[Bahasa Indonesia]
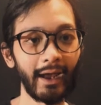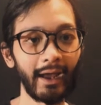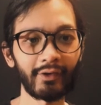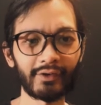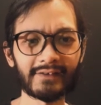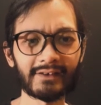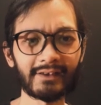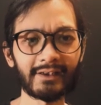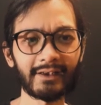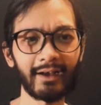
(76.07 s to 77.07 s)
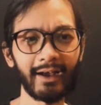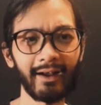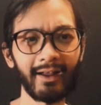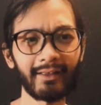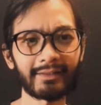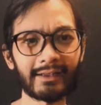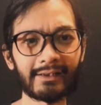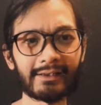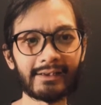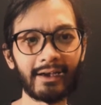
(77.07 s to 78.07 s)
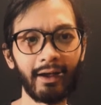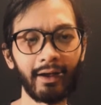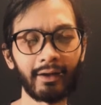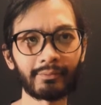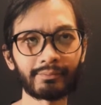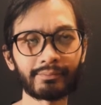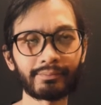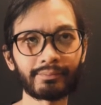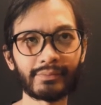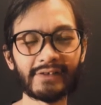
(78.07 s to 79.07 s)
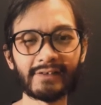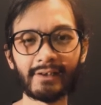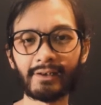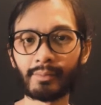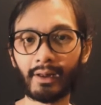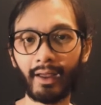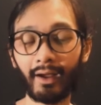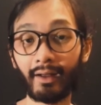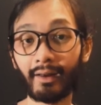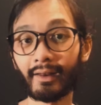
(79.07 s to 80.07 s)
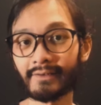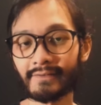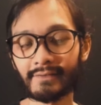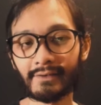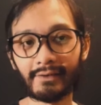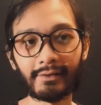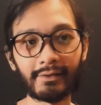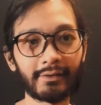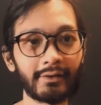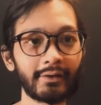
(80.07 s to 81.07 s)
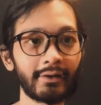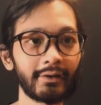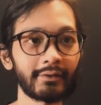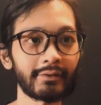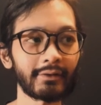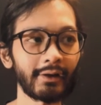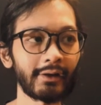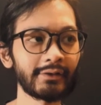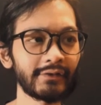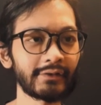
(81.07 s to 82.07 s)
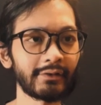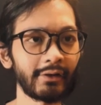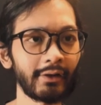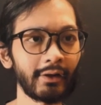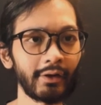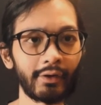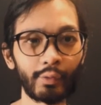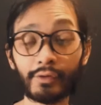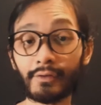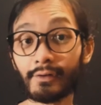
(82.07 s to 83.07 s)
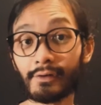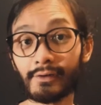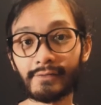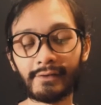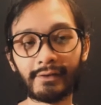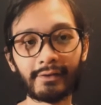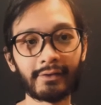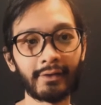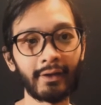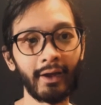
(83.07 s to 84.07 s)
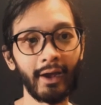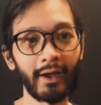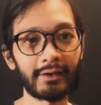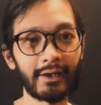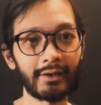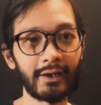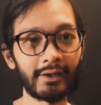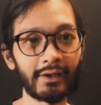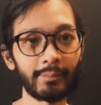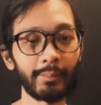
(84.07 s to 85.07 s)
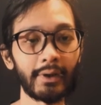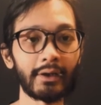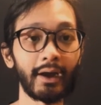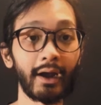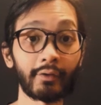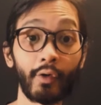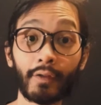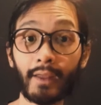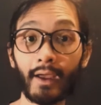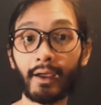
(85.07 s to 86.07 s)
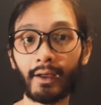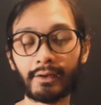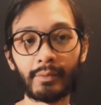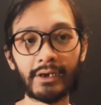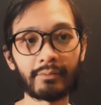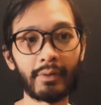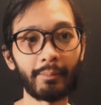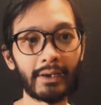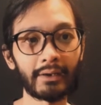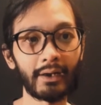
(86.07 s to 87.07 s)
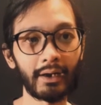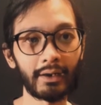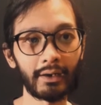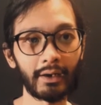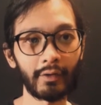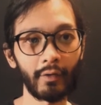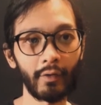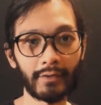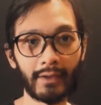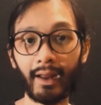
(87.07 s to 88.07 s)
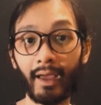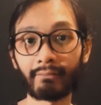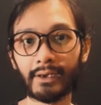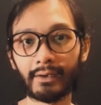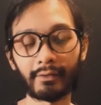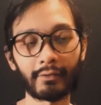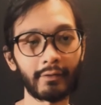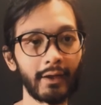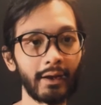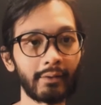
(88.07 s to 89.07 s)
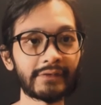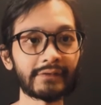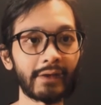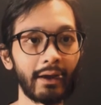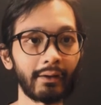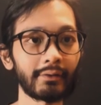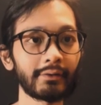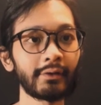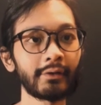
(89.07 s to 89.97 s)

Eloise ini karakter yang bisa dibilang classy, traditional good girl sih dia dari pinggiran kota yang tiba-tiba pindah ke kota London, kota yang besar,